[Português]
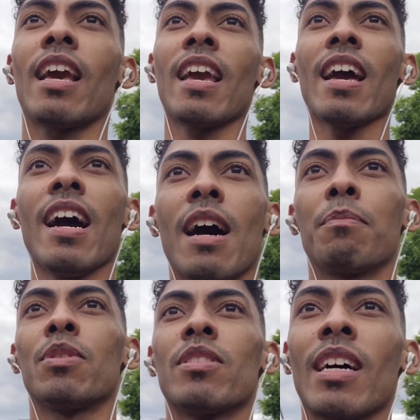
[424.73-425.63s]
É
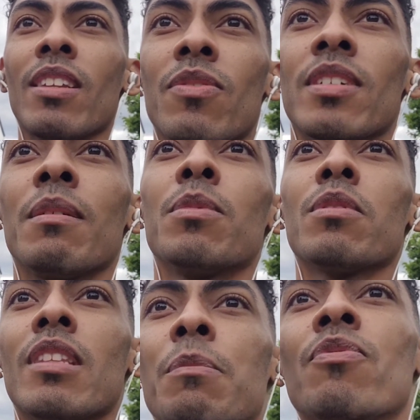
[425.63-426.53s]
rápido, tá? Não fica muito
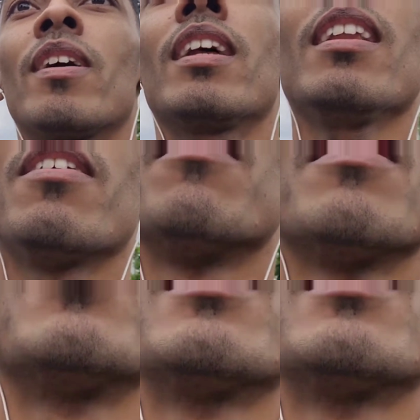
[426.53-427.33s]
tempo fora, não.